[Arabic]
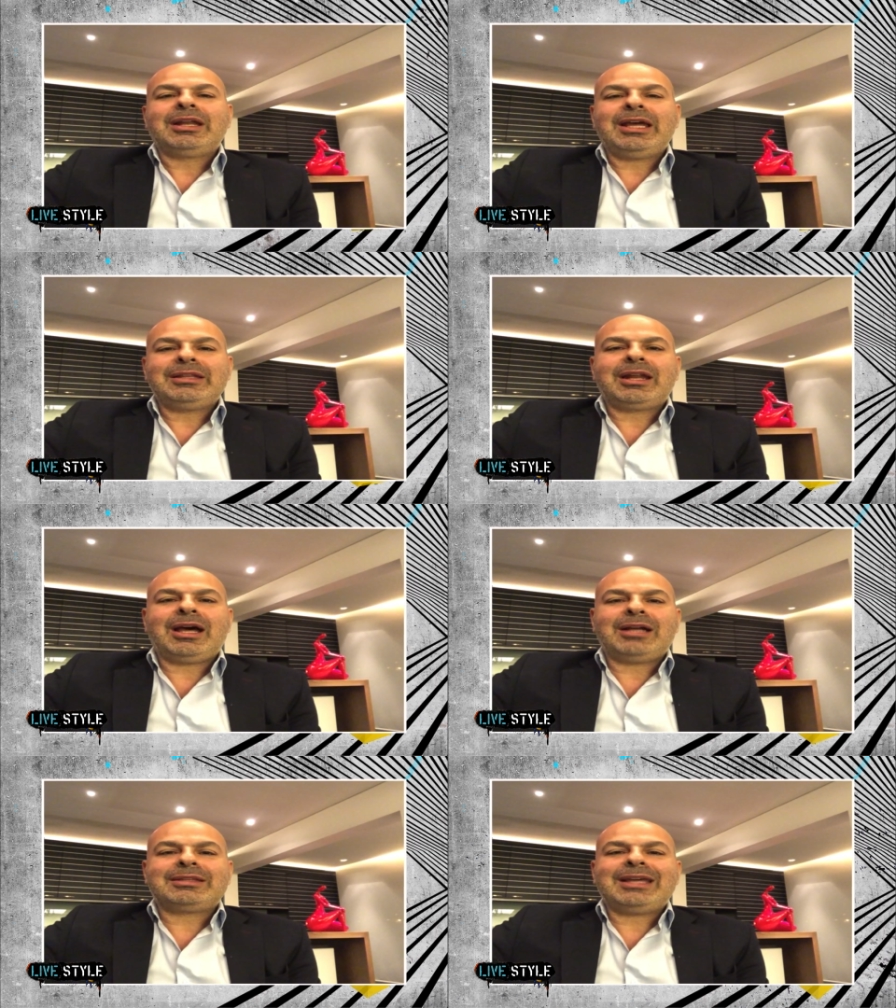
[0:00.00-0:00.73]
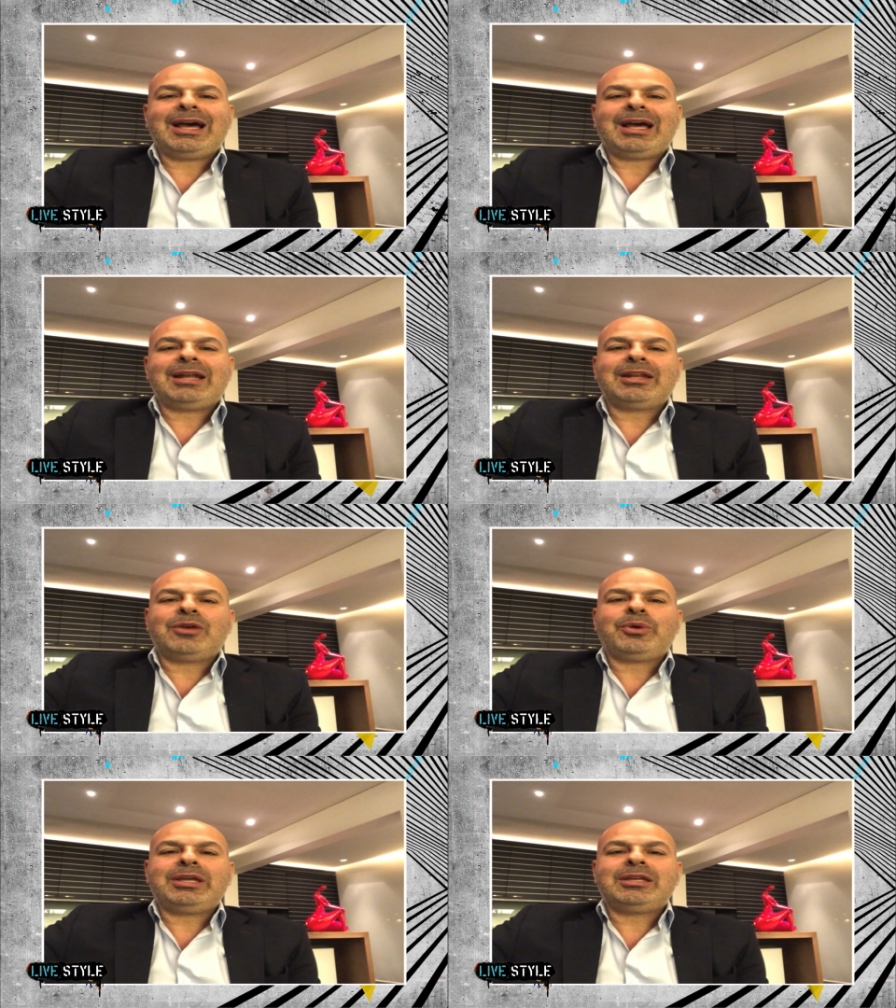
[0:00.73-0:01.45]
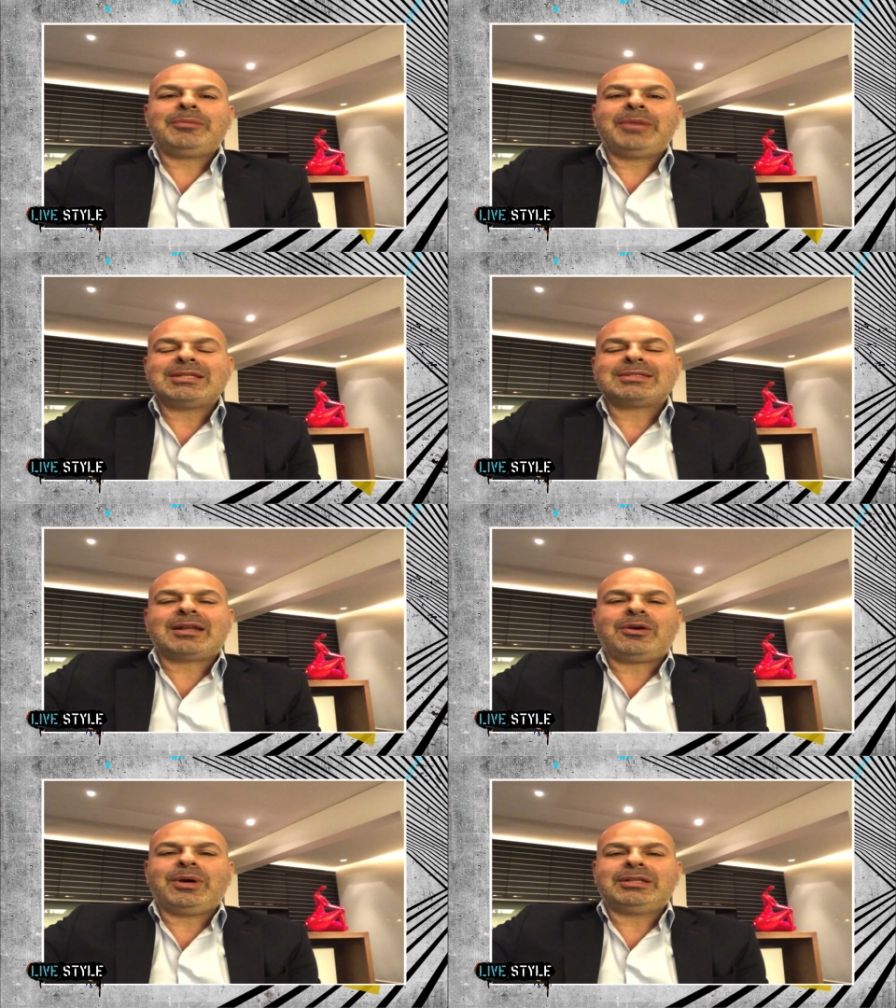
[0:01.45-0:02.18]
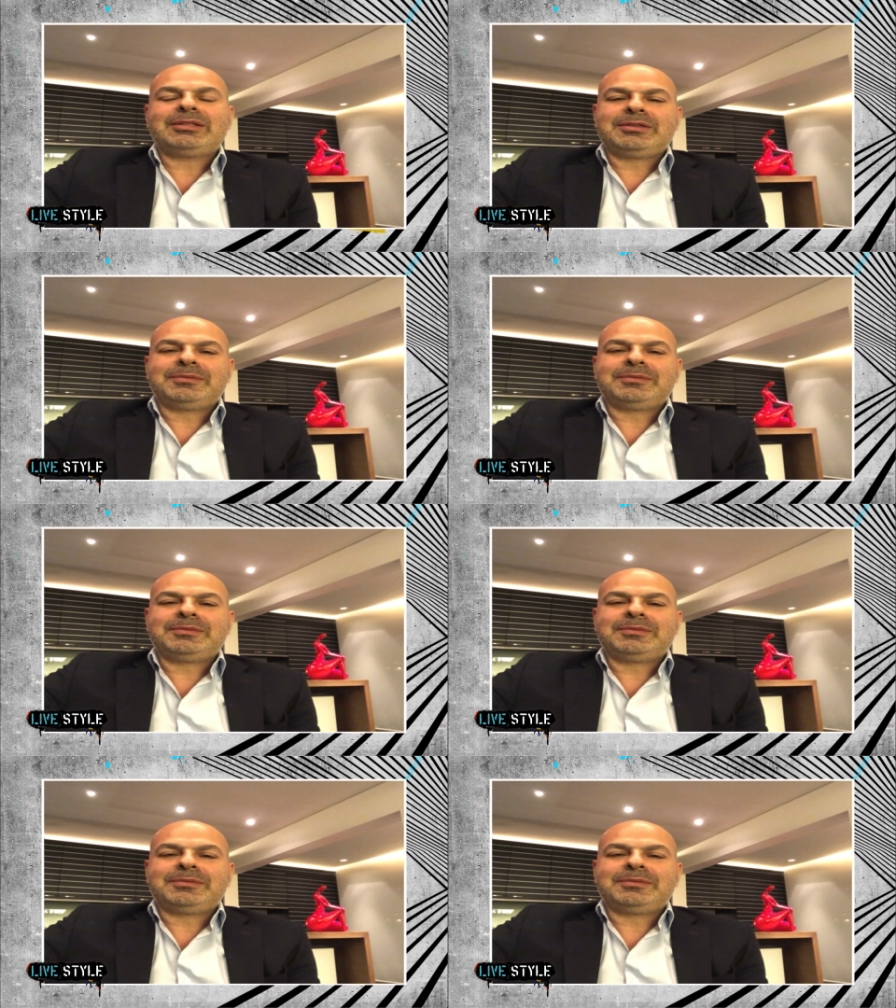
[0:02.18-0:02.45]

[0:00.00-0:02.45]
لاقدر اعطي احلى نوعيه باسرع وقت